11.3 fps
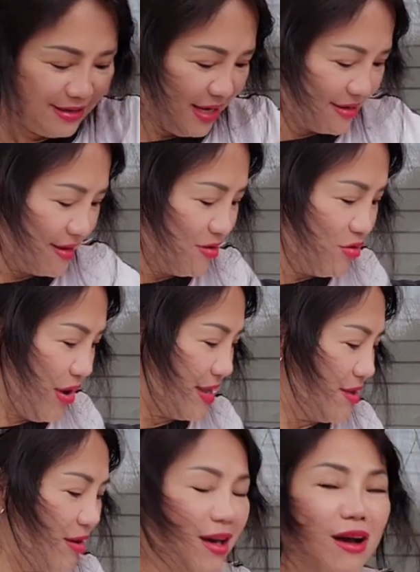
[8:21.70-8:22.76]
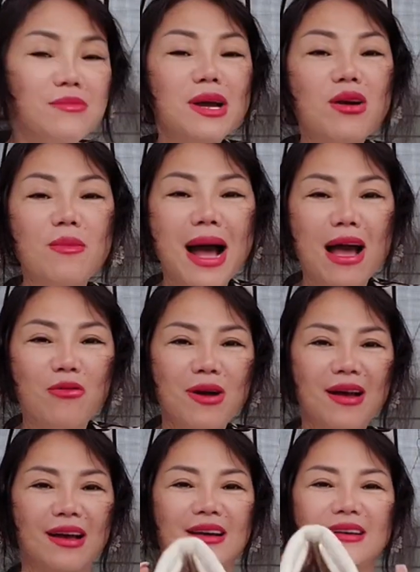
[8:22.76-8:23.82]
Chắc những cái loại vỏ lớn mới có bao
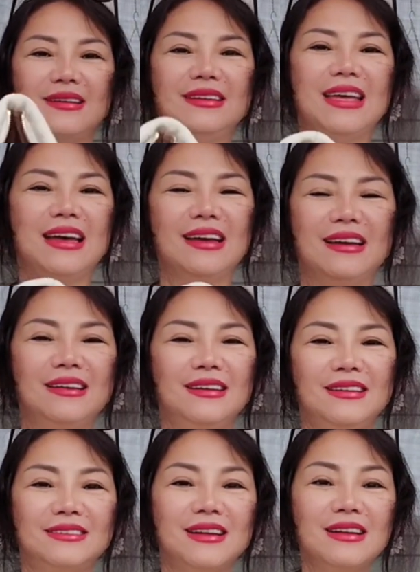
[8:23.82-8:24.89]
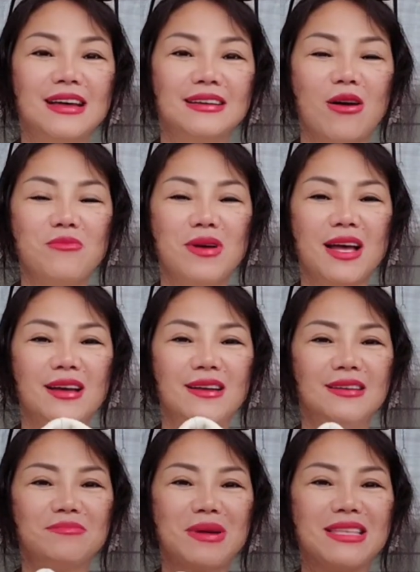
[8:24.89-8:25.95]
quá à Nè, rất là rộng ha
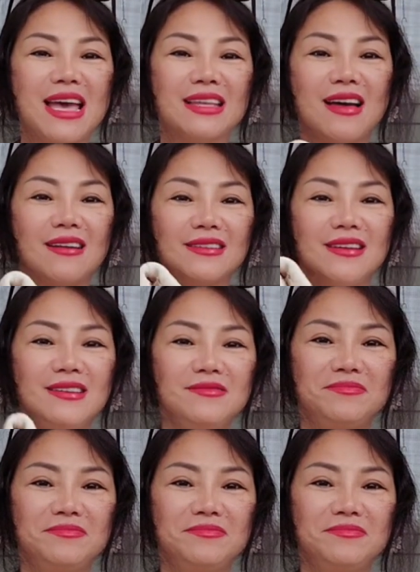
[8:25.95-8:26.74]
Bằng da thật đó